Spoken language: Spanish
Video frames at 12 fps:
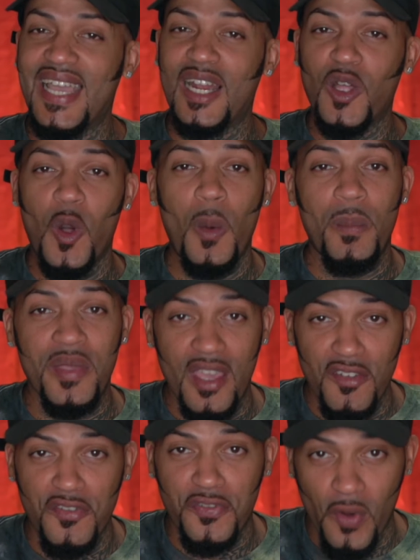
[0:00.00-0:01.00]
Y algo
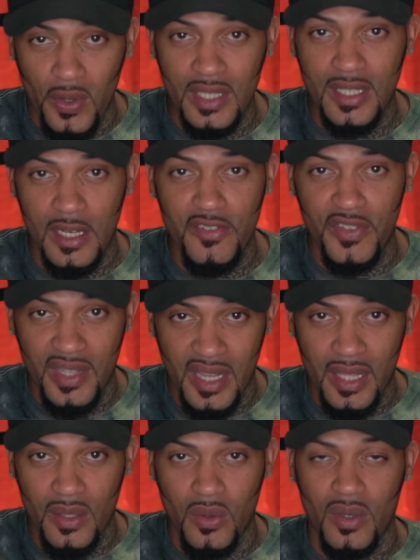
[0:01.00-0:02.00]
bien funny del
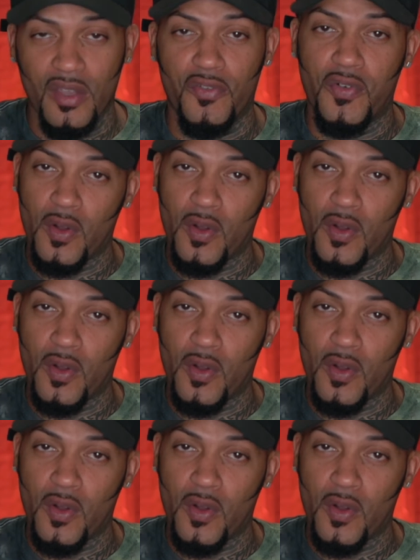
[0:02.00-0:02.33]
video, que